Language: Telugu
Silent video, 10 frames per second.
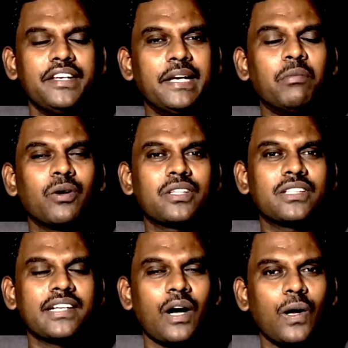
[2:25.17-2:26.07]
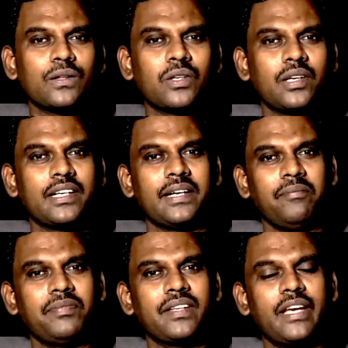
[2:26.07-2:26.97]
ఏమవుతుందని ఆందోళన
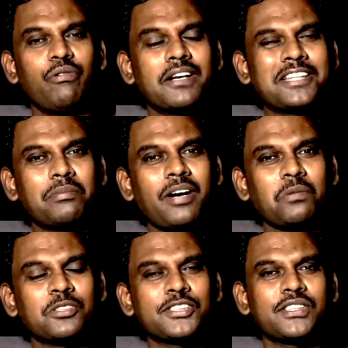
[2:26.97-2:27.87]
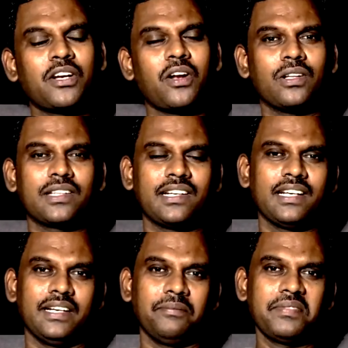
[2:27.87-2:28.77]
ఏ వర్తమానం వస్తుందని ఆందోళన
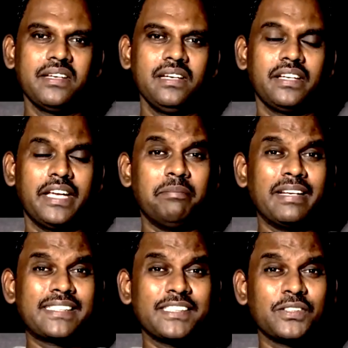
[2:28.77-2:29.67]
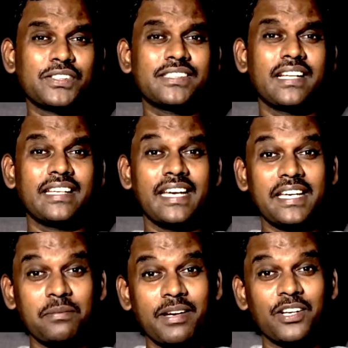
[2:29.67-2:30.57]
ఏ మెసేజ్ వస్తుందా ఏ
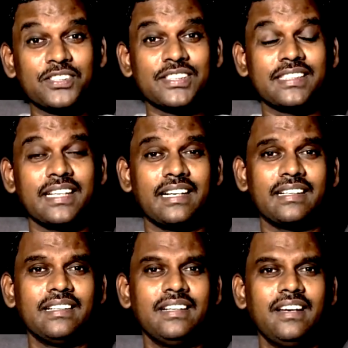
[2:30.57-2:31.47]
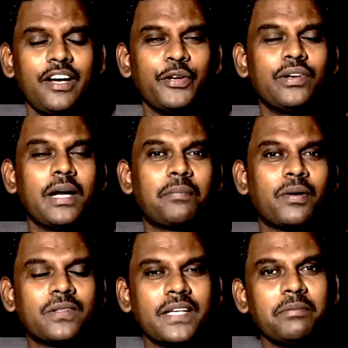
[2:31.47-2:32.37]
ఈమెయిల్ వస్తుందా అయ్యో నా
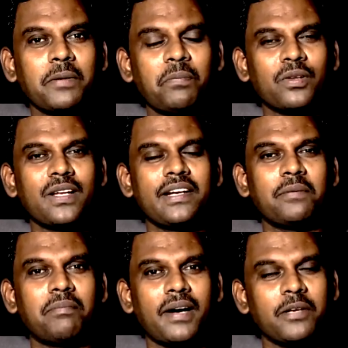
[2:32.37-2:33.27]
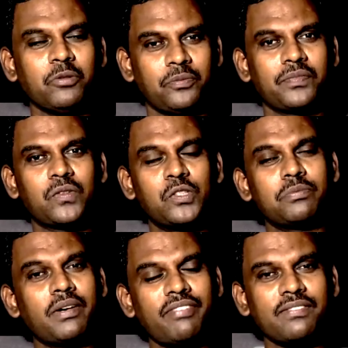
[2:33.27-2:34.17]
బ్రతుకేమైపోద్దా అనే భయము
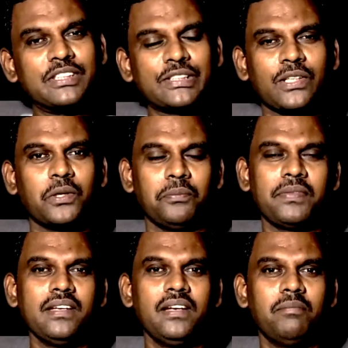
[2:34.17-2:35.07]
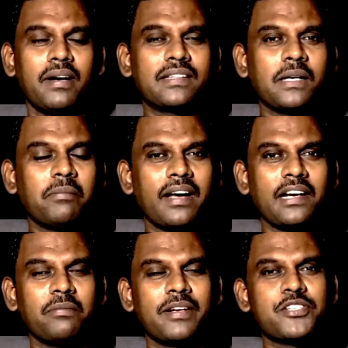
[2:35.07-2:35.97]
కుటుంబ వ్యవస్థలో భర్త
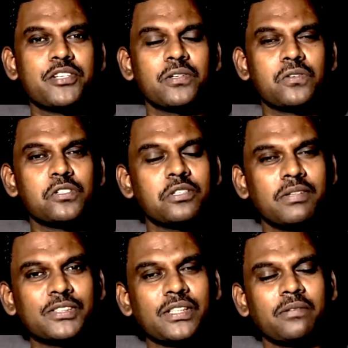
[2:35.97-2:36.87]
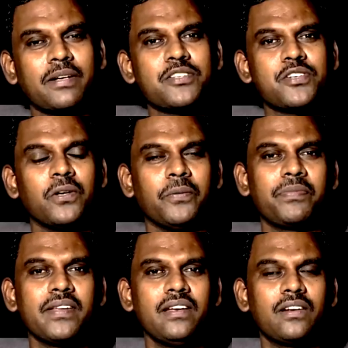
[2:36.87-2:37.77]
భార్యల మధ్యలో కుటుంబస్తుల మధ్యలో
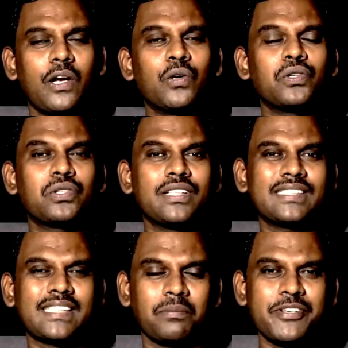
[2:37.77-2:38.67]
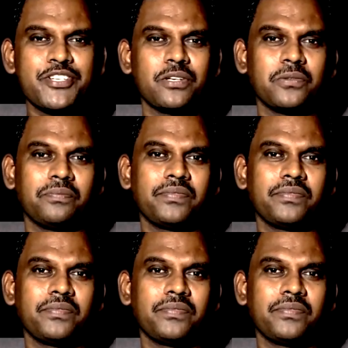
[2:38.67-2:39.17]
కలుగుతున్న సమస్యలు